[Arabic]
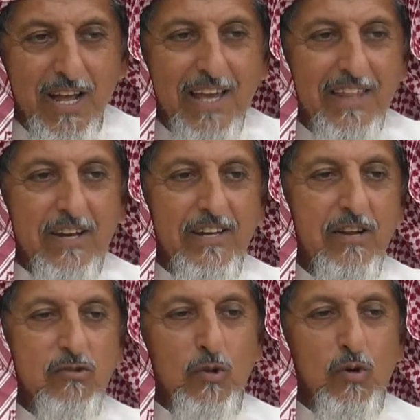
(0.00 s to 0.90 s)
اذا
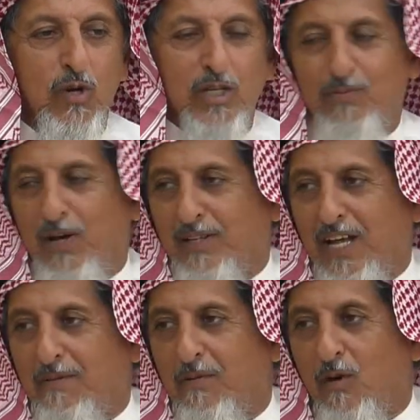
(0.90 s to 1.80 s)
يرزقه الله سبحانه
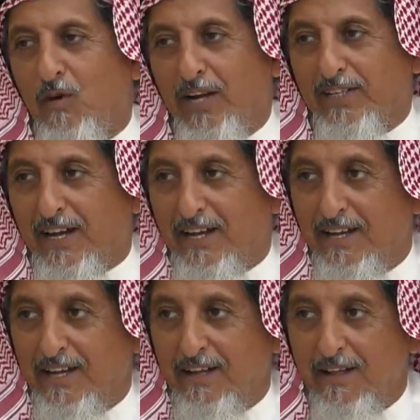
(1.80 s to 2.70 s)
وتعالى بما وعده
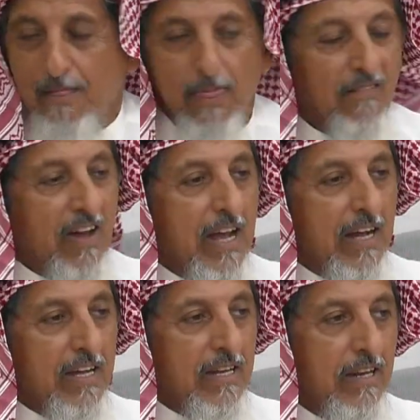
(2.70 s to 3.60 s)

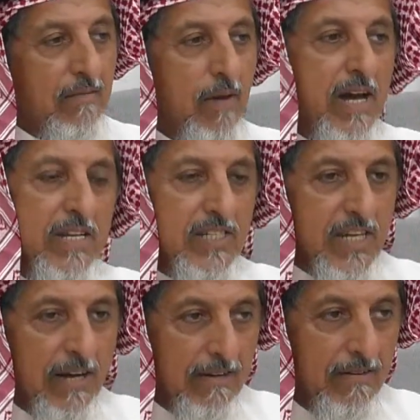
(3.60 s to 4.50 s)
فلكن ما ننسى